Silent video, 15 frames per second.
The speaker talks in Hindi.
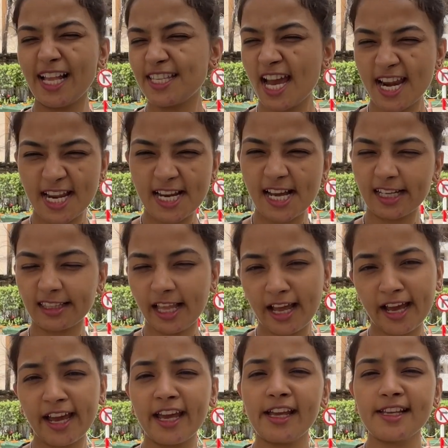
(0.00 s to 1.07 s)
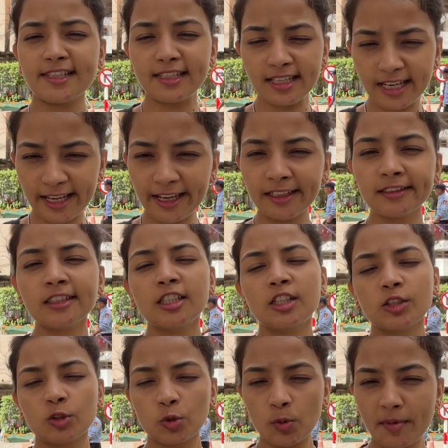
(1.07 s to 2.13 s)
अच्छा नहीं लगता है इसलिए
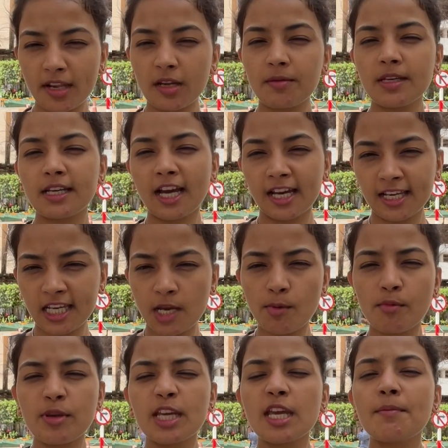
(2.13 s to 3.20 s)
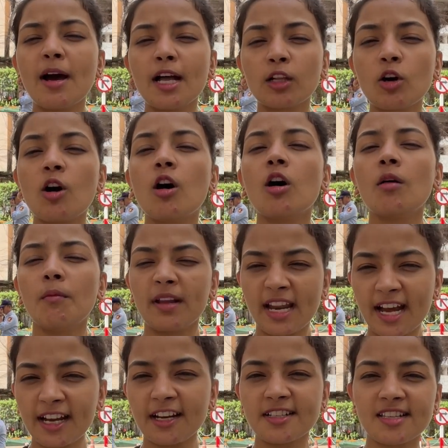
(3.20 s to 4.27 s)
तो मैंने भी कर लिया मम्मी की बात कौन
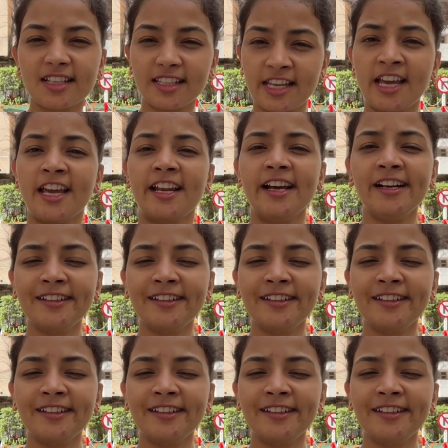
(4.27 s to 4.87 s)
मना कर सकते हैं ना